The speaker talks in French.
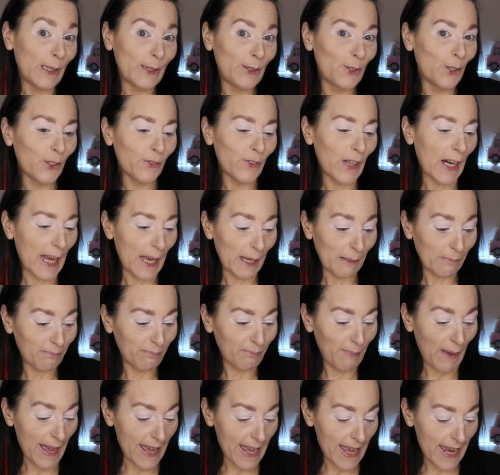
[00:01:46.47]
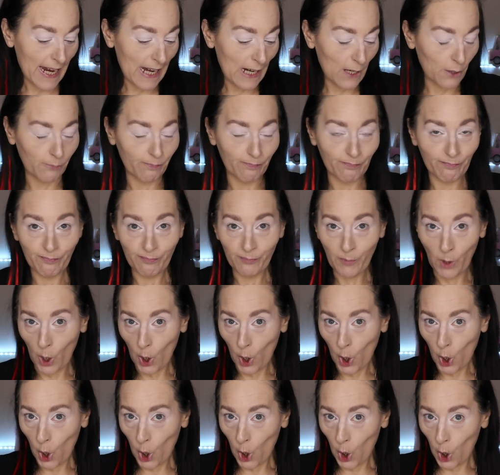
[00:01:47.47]
Donc voilà, Maëlle,
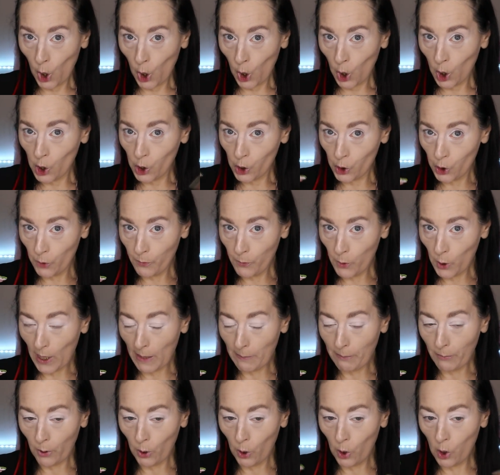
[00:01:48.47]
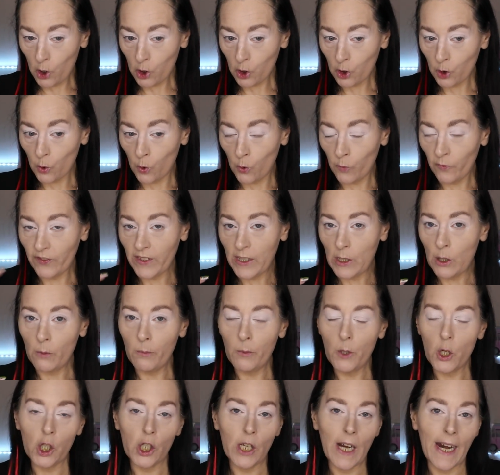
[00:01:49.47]
je me rapproche, on fait le
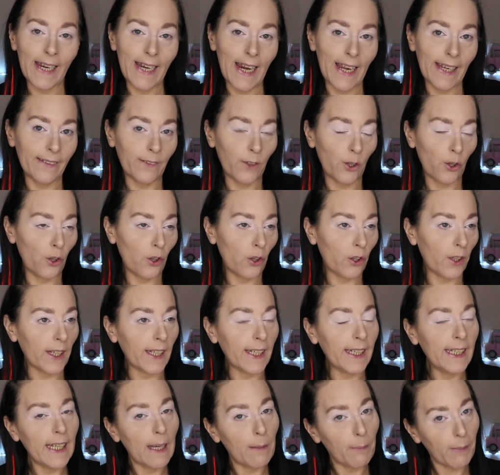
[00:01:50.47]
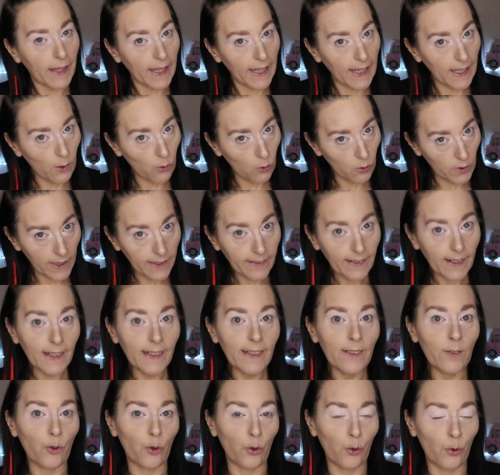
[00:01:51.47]
blush highlighter et après on attaque
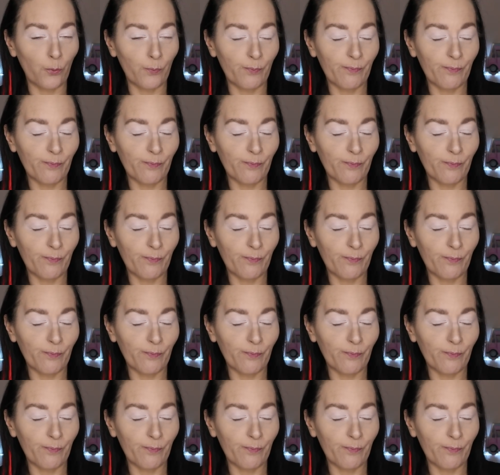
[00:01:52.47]
les yeux.